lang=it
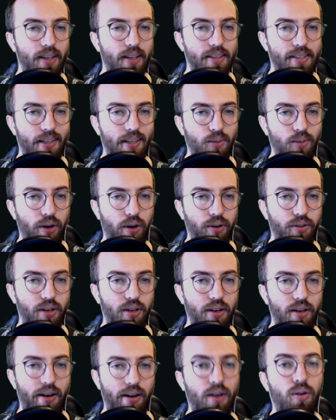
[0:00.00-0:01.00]
santuario
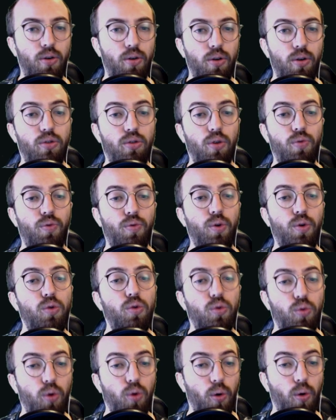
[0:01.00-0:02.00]
del raccolto
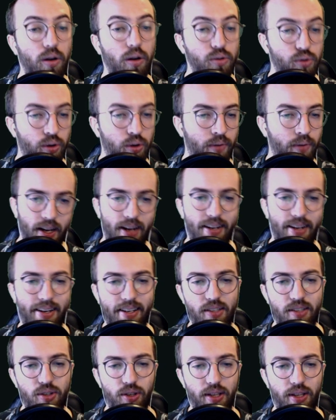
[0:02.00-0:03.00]
fruttuoso,
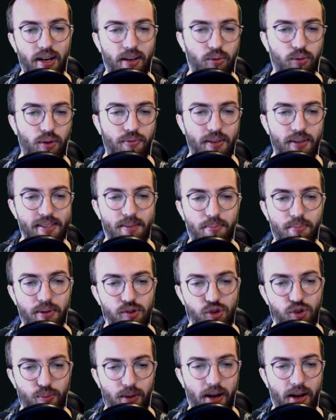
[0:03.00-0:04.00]
all'inizio della tua fase
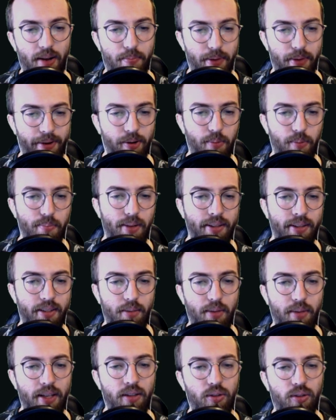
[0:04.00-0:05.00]
principale
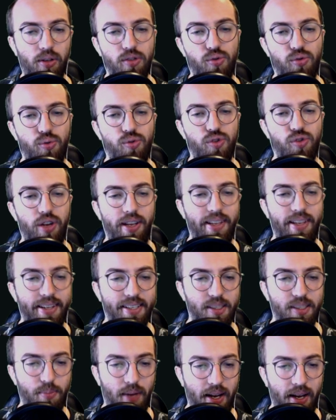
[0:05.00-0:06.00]
pre-combattimento aggiunge
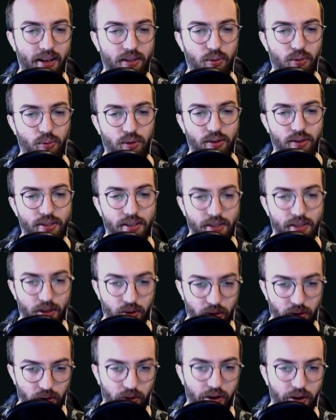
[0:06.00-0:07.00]
X mana di un qualsiasi
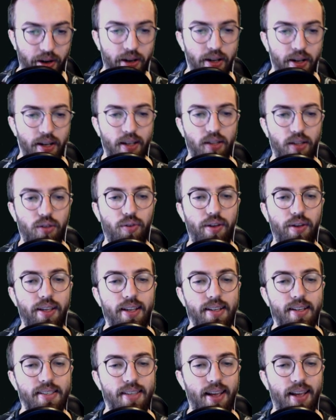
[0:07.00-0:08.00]
colore, dove
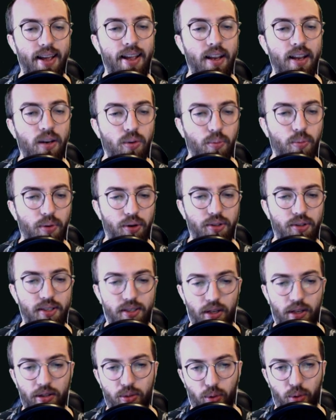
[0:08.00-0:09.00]
X è il numero di
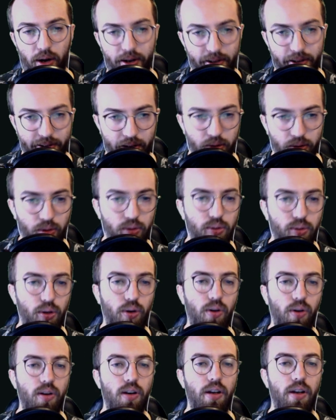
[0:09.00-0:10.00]
santuari che
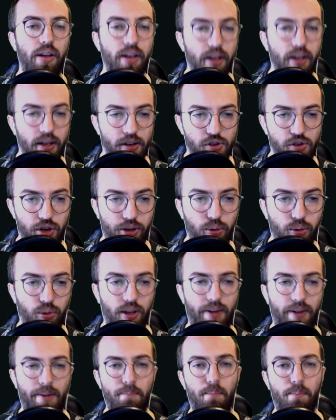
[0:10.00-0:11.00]
controlli. Ci aiuta
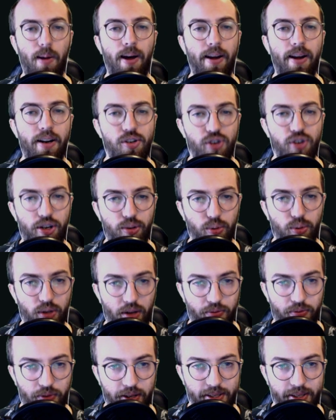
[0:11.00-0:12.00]
a rampare, ci aiuta a
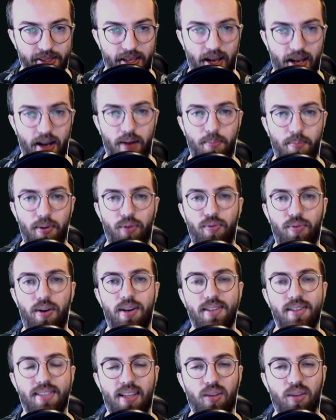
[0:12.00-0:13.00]
fixare per fare
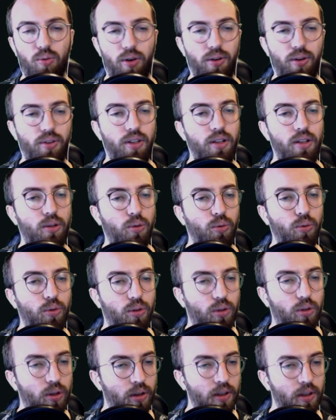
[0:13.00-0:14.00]
il santuario del
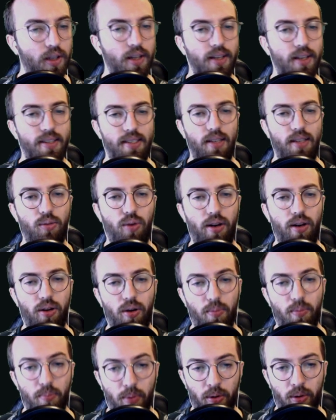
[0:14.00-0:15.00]
tutto, santuario
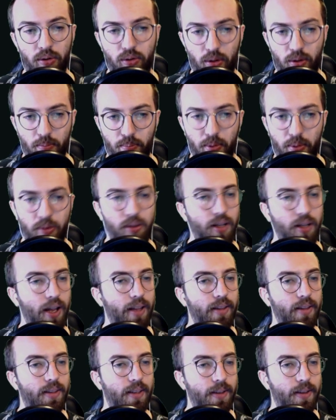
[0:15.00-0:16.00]
molto
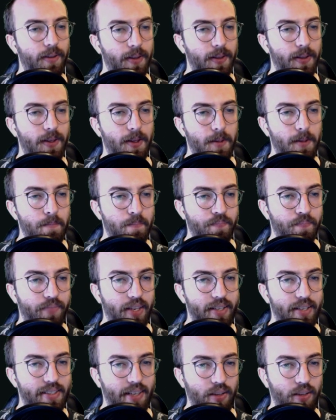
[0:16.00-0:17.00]
importante.
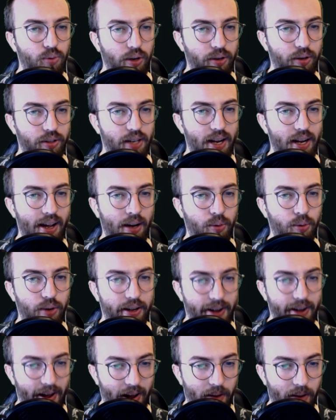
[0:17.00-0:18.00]
Il santuario delle acque
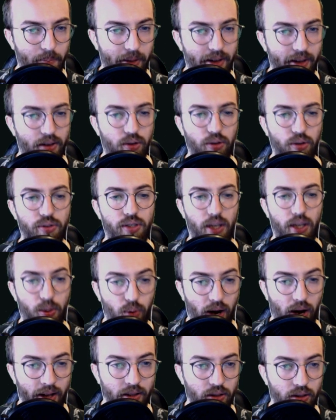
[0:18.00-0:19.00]
calme costa
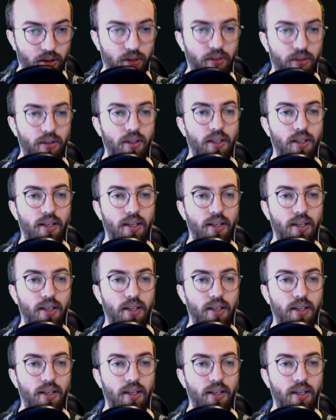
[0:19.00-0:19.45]
4,